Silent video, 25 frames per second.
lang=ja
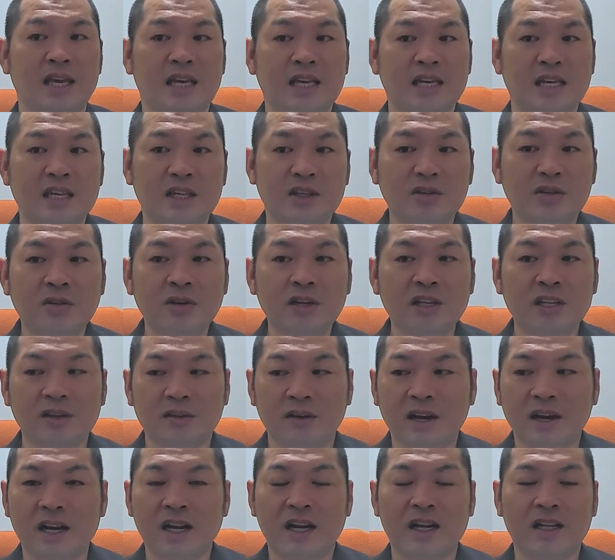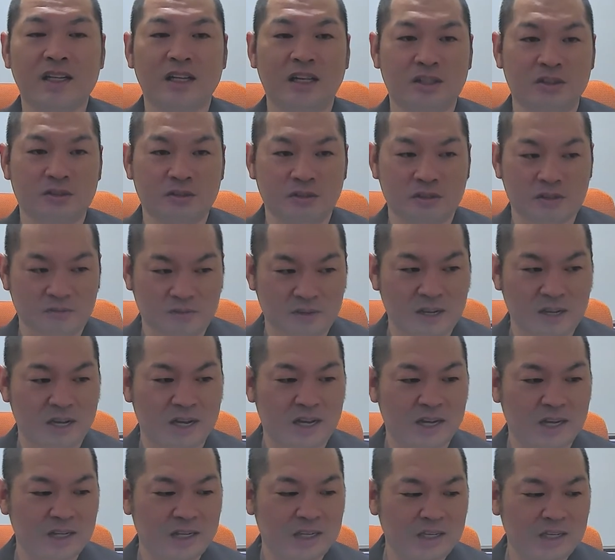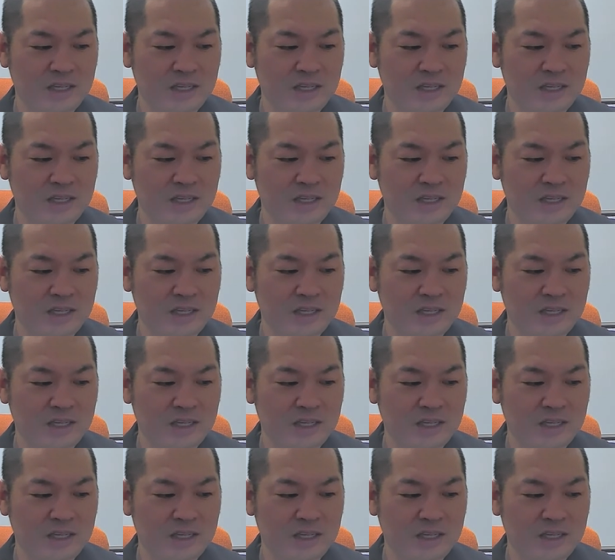一人で分からないときは、